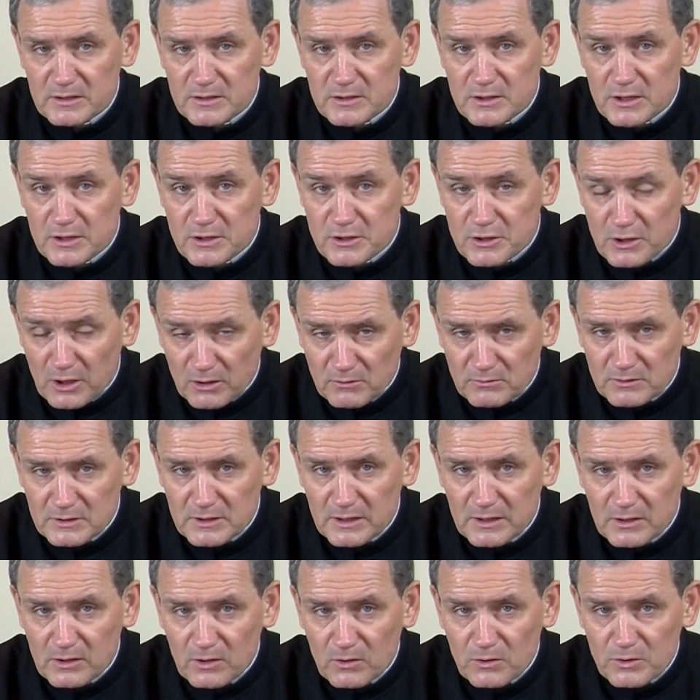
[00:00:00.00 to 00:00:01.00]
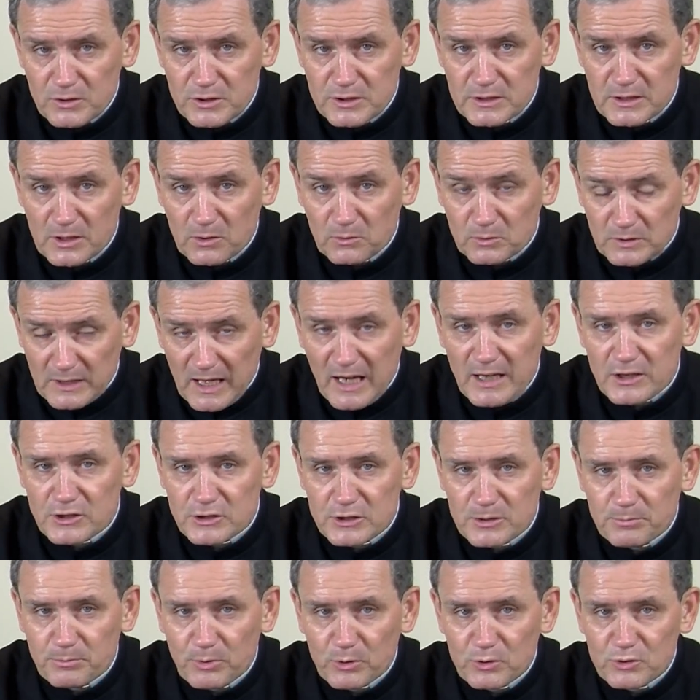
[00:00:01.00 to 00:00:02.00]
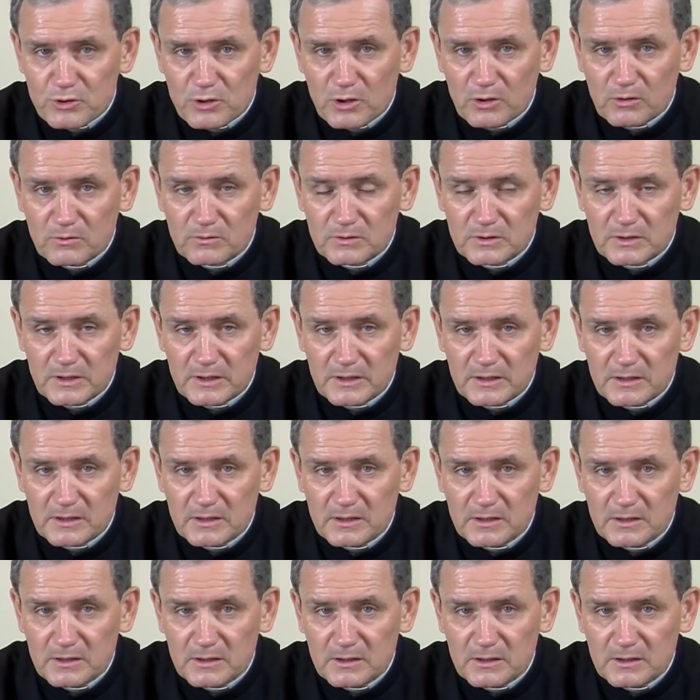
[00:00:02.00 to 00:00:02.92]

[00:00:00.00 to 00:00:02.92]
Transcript: dziesiąty rozdział, także początek,